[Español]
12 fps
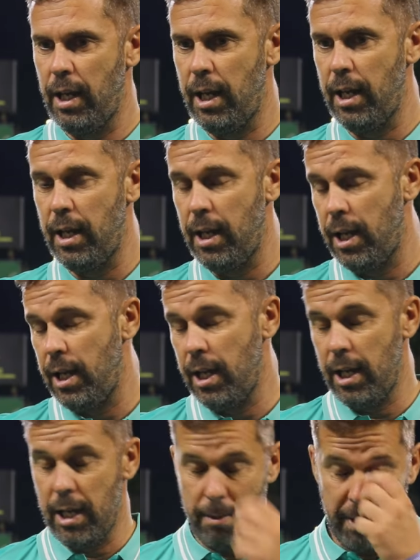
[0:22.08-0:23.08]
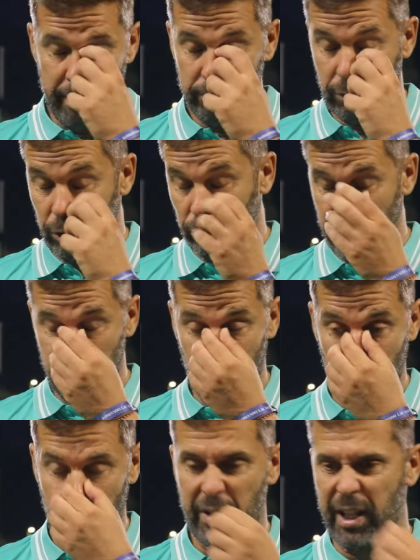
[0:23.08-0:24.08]
Y, bien,
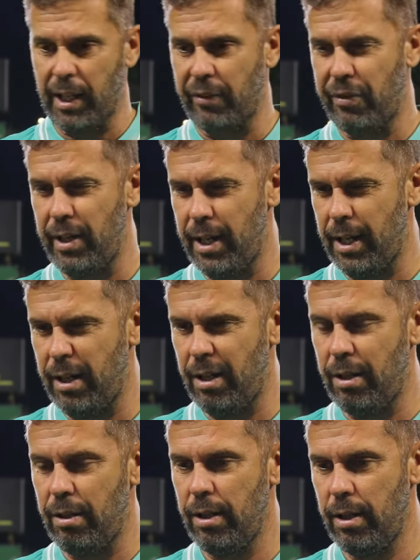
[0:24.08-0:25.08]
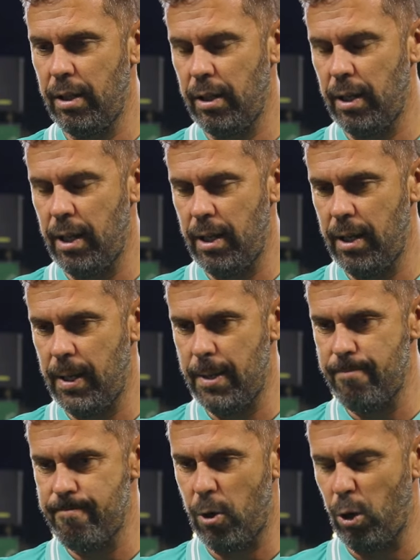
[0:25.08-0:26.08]
contento, es verdad que al final
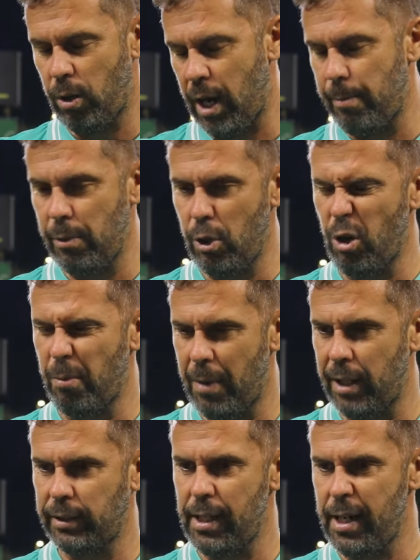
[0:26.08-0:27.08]
eh, con los cambios normales...